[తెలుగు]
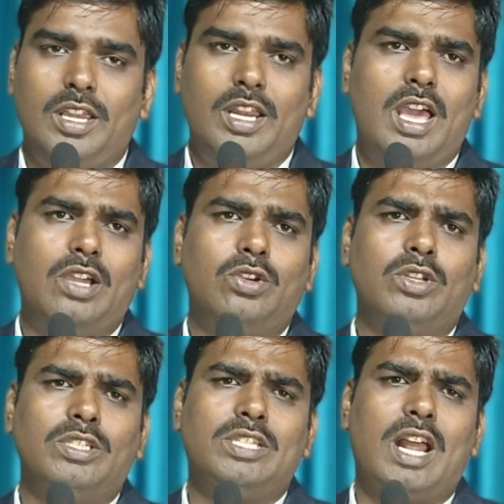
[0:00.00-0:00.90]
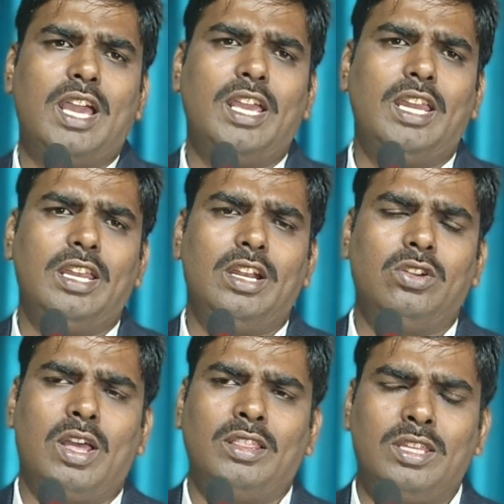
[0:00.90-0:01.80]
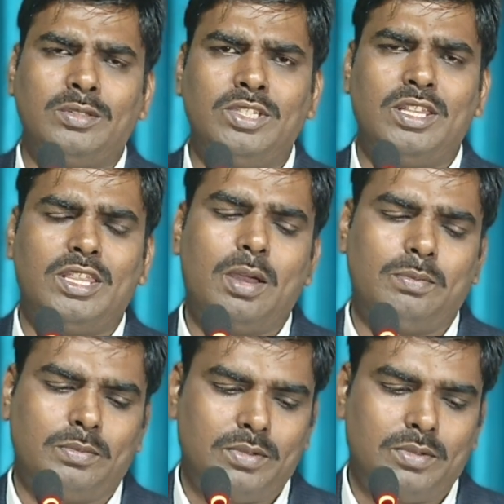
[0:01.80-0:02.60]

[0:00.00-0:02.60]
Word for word: ఇలాగూ ఇస్రాయేలీలను అంతం చేద్దాం